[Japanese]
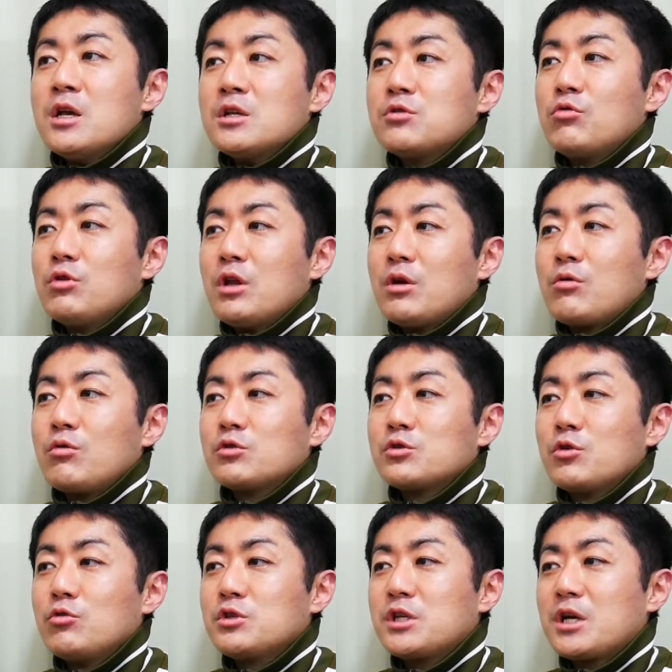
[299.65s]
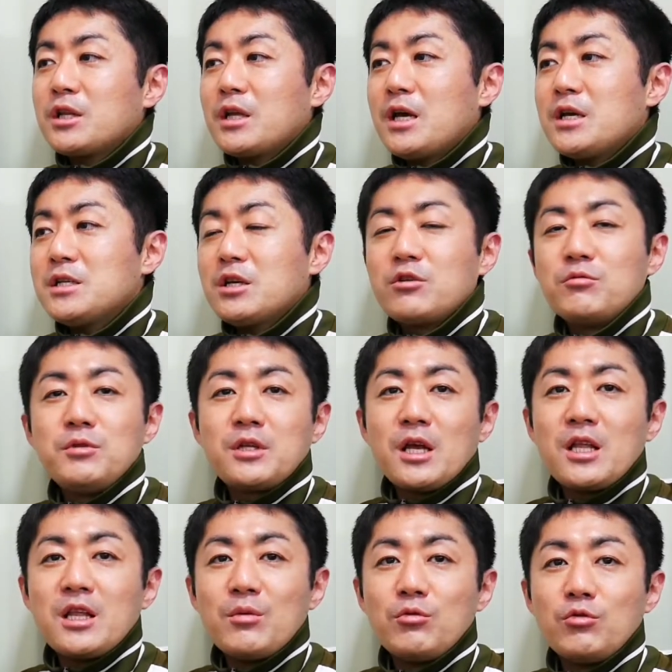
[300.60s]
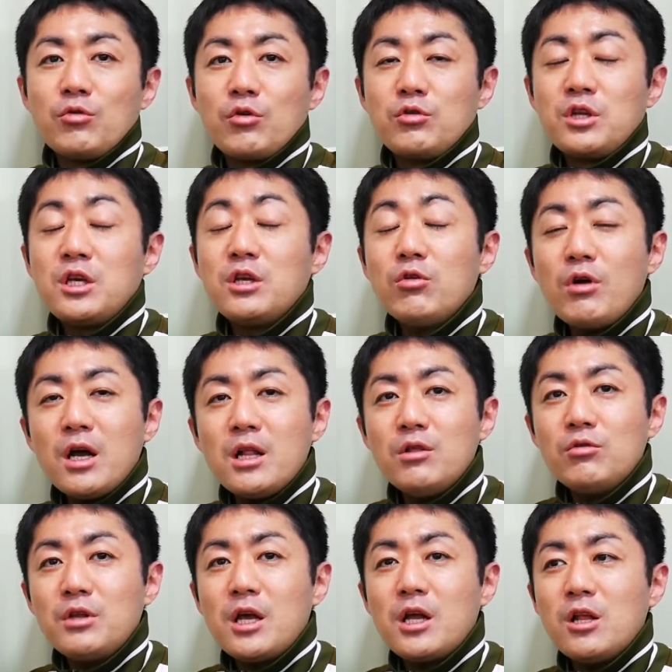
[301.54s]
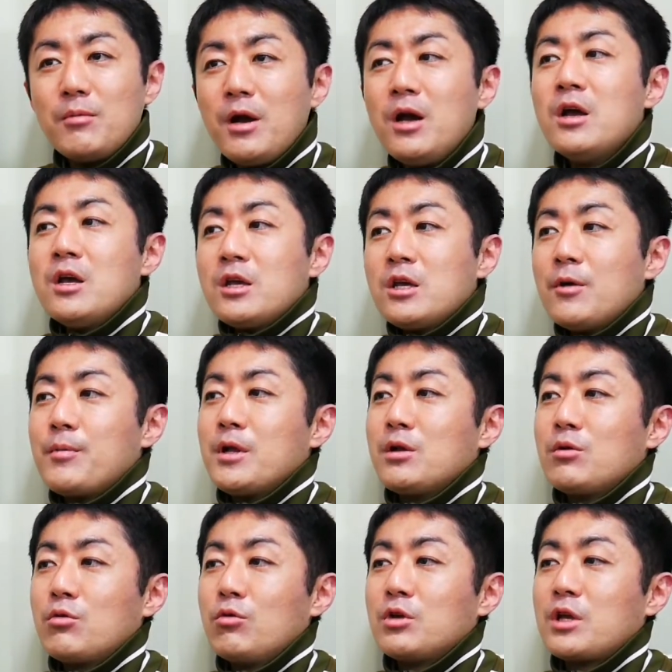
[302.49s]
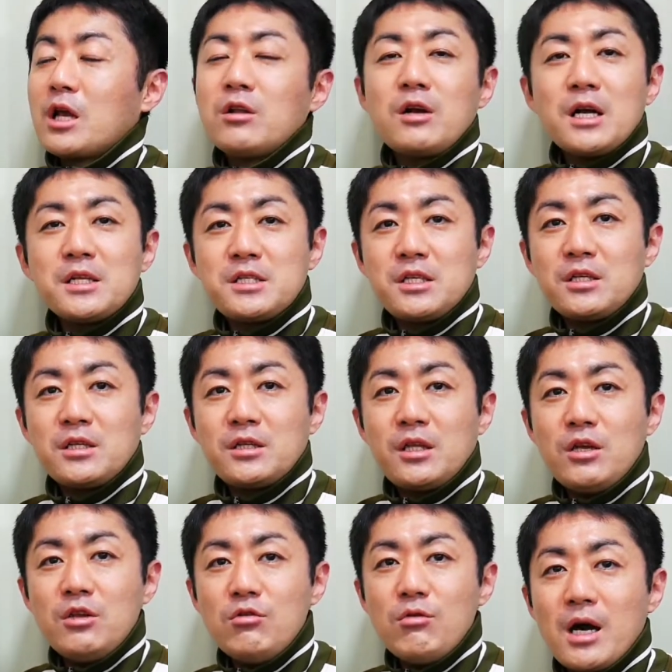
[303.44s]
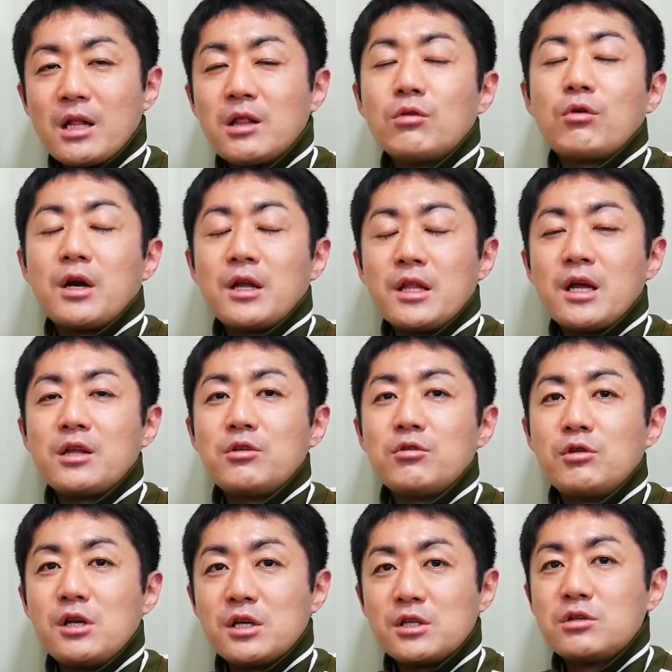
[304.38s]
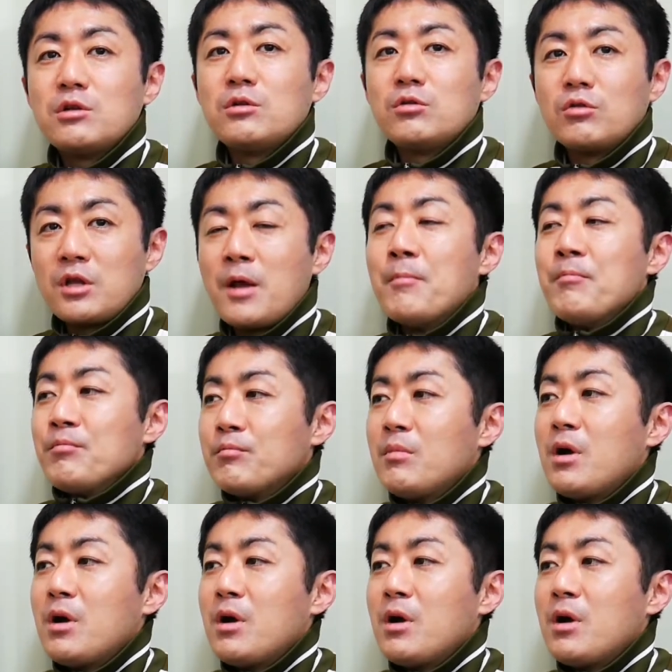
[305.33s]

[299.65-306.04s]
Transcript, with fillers: そこでこう少子化対策みたいなものが広がるのであればやっぱりこうやる価値っていうあるのかなという気がするので、